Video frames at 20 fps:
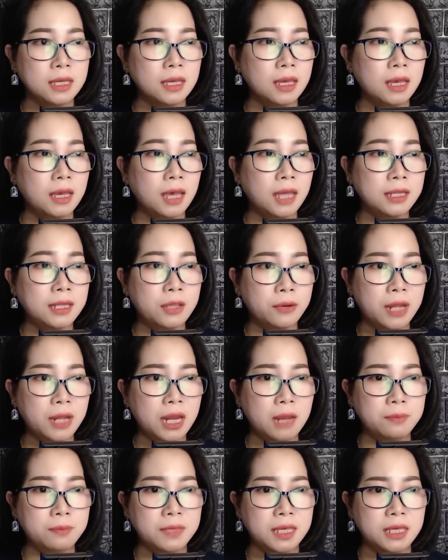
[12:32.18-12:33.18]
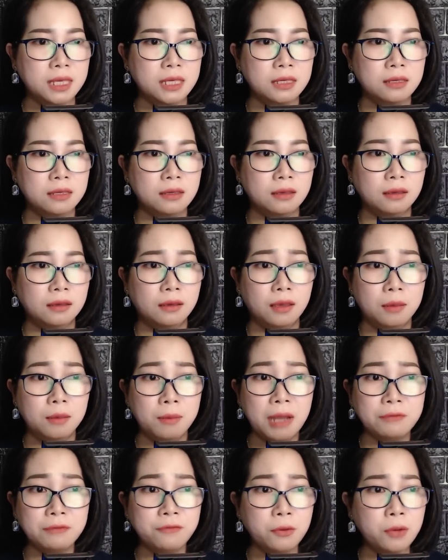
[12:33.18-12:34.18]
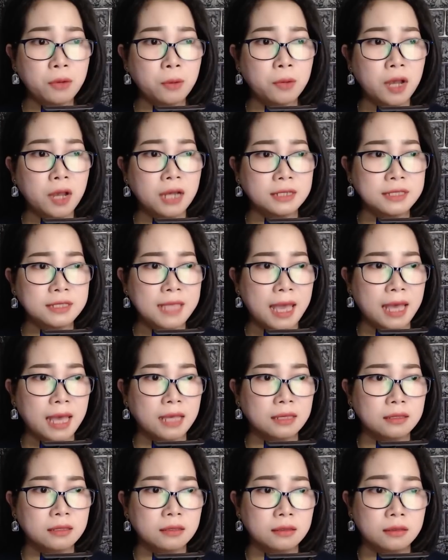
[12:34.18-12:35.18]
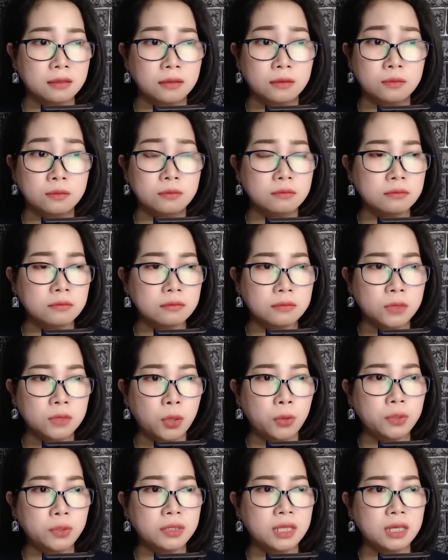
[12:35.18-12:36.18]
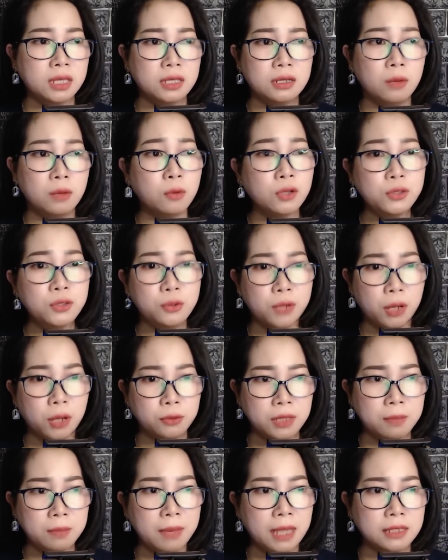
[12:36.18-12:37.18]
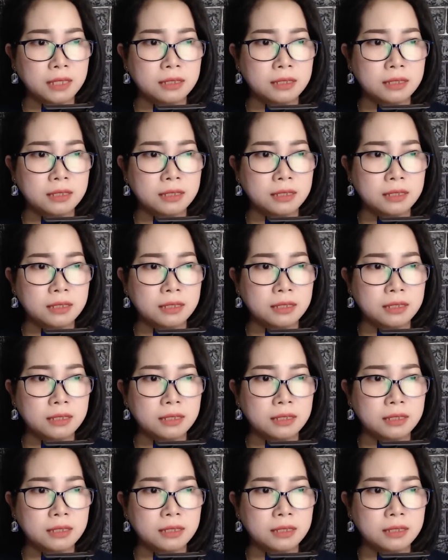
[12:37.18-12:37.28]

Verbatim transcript: Anh vào đây làm gì? Bác Phúc không có ở nhà, tôi thì không có nhu cầu tiếp anh.